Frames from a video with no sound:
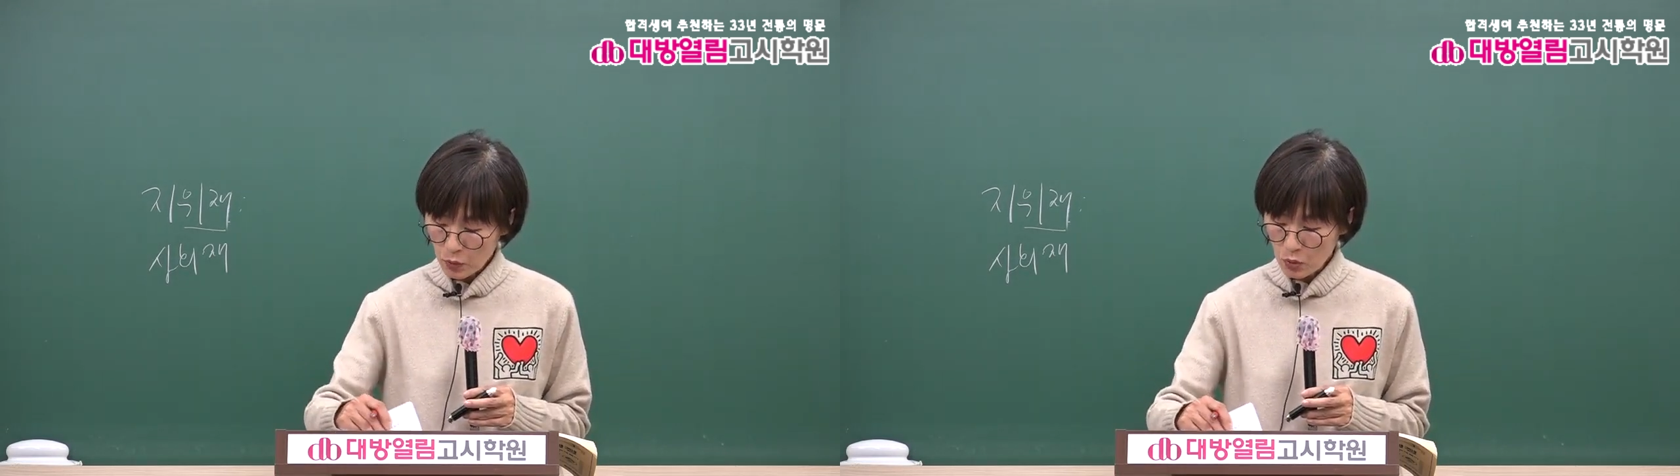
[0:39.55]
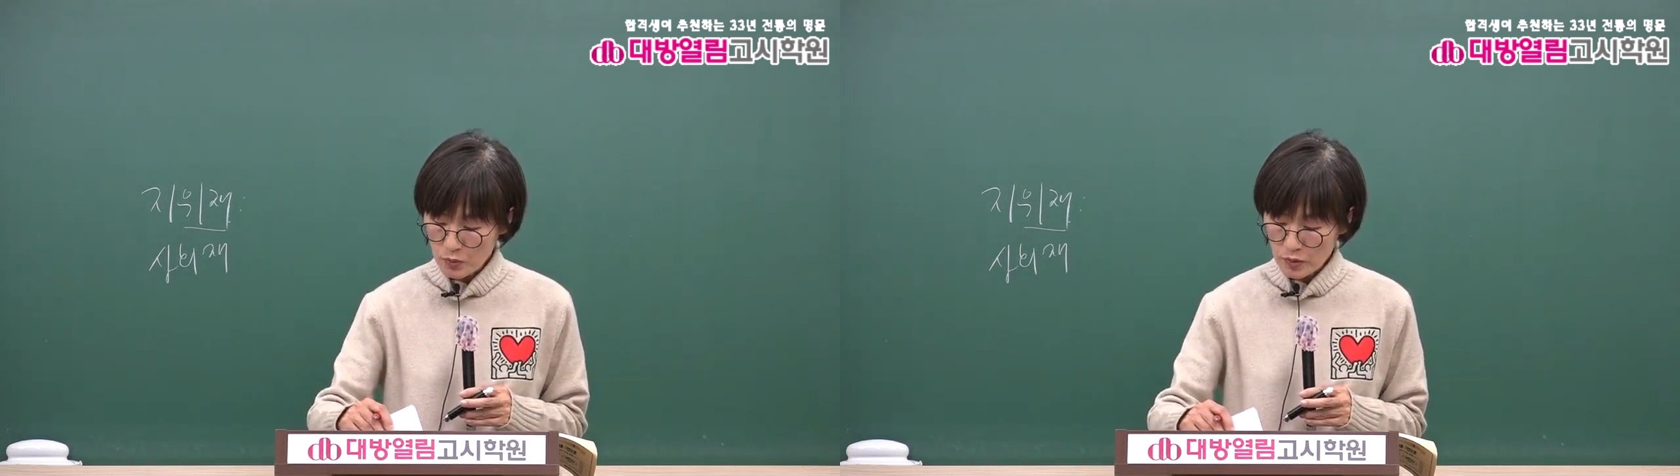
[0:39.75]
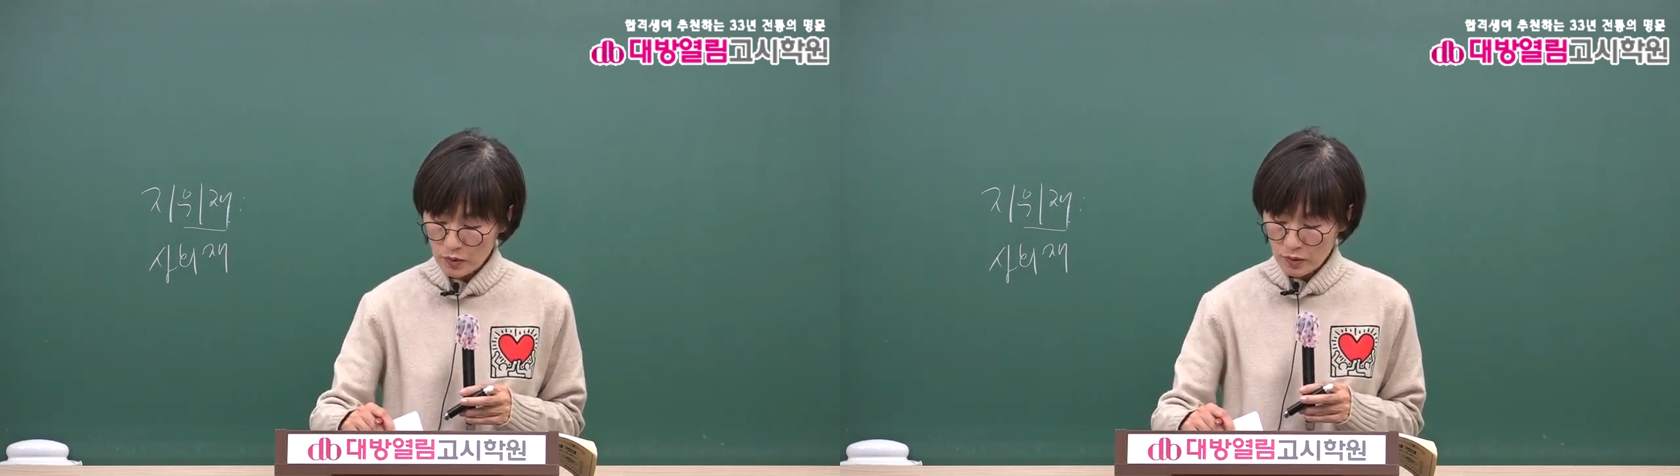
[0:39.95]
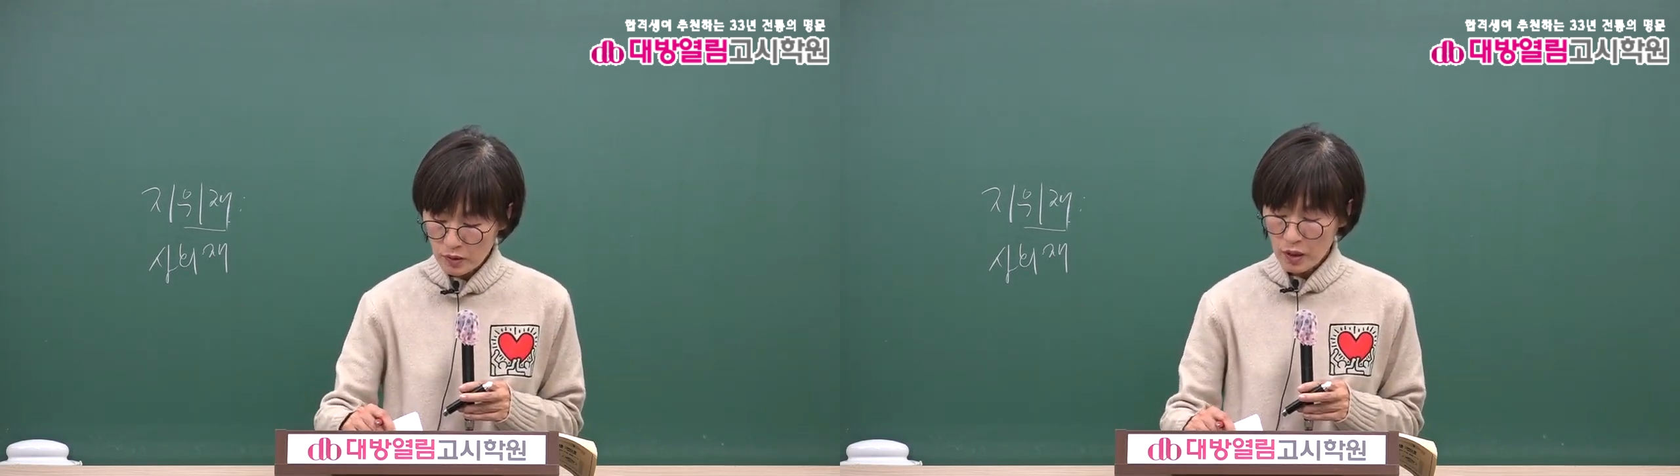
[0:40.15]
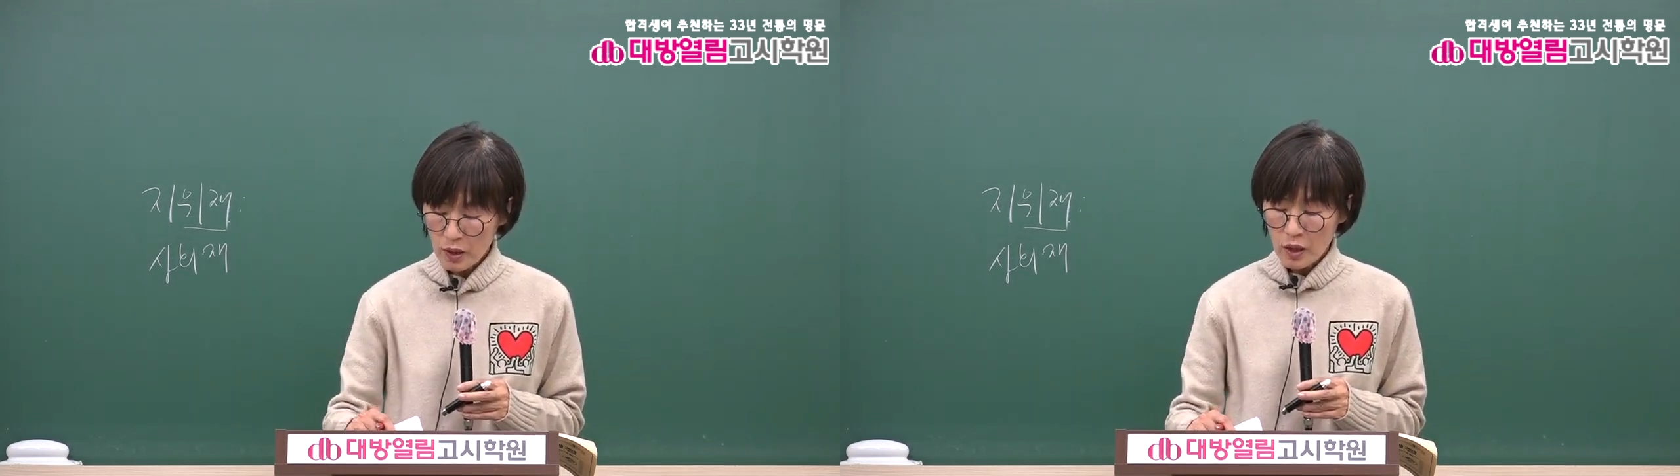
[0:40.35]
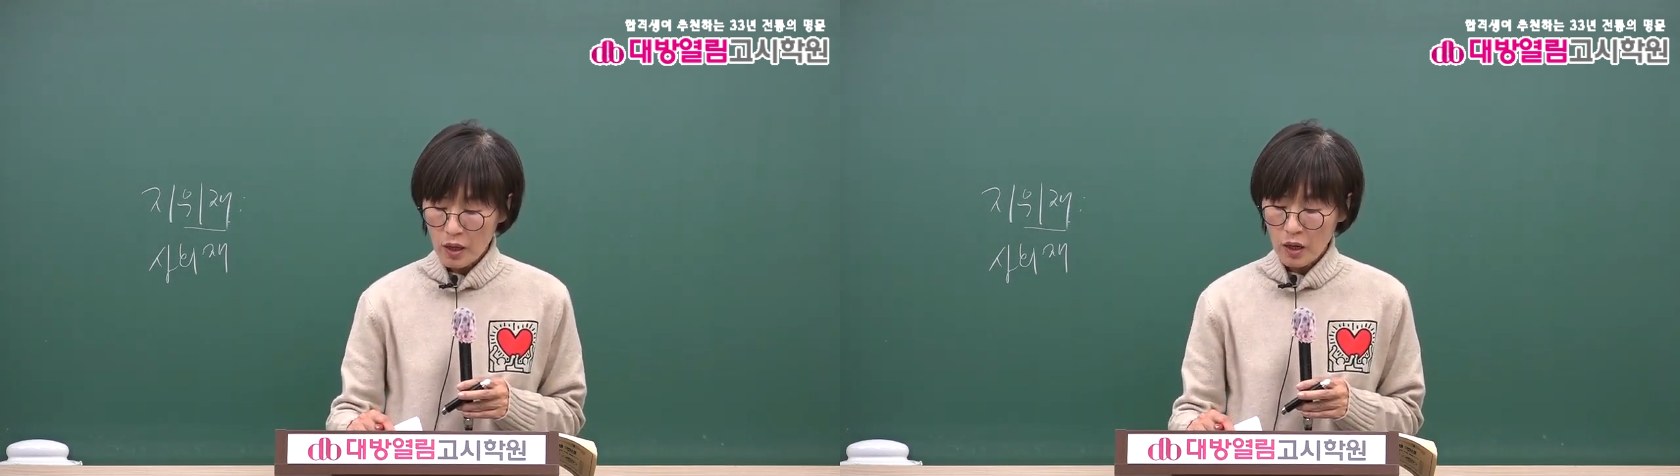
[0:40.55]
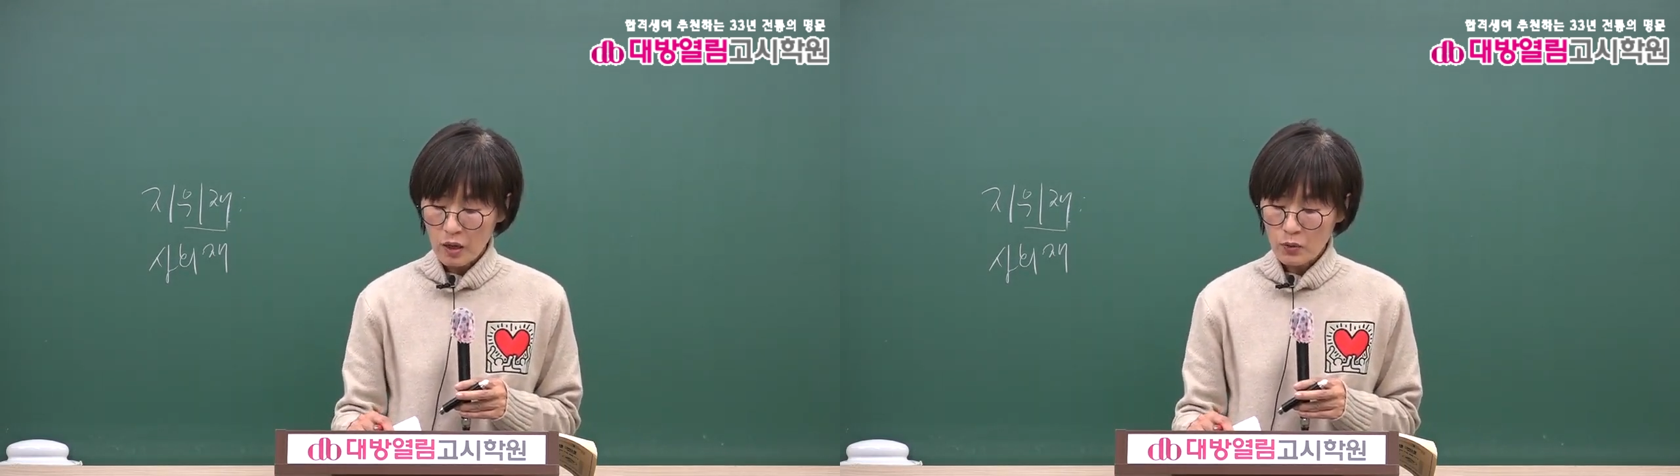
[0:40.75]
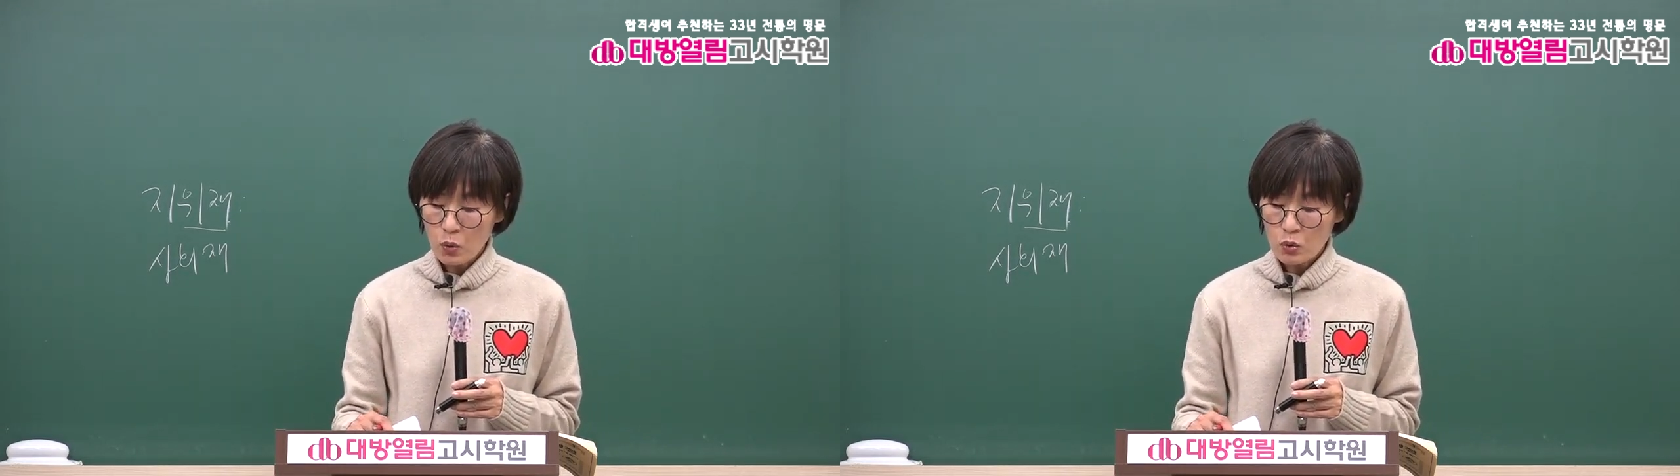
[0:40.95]
요금제는
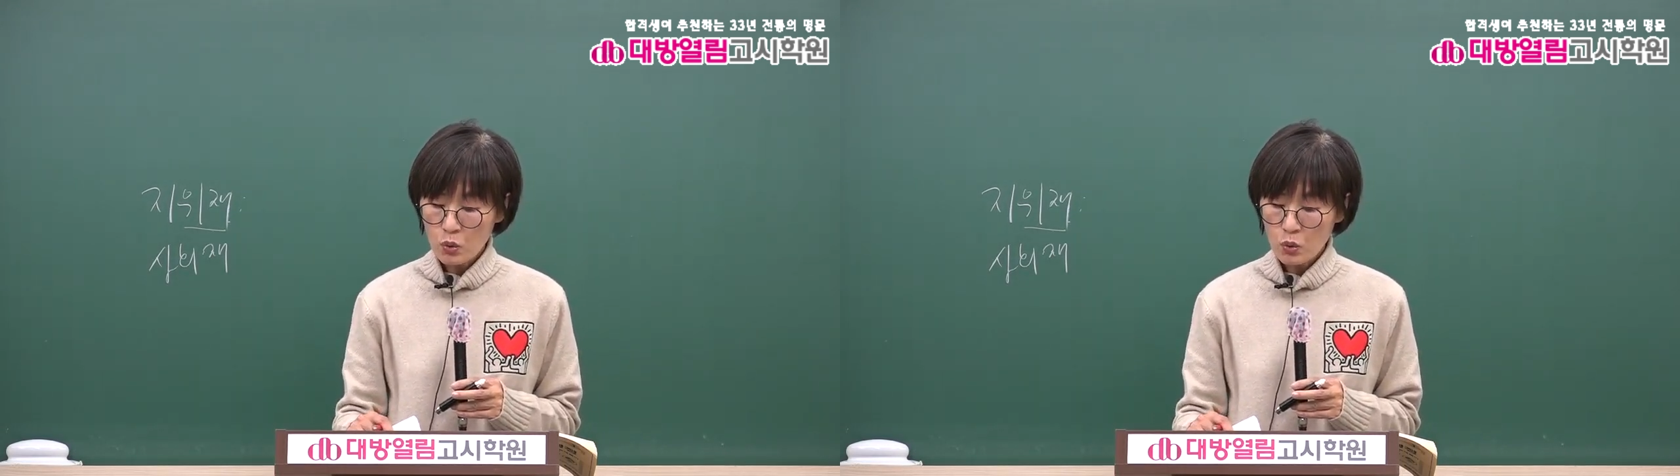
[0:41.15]
어, 요,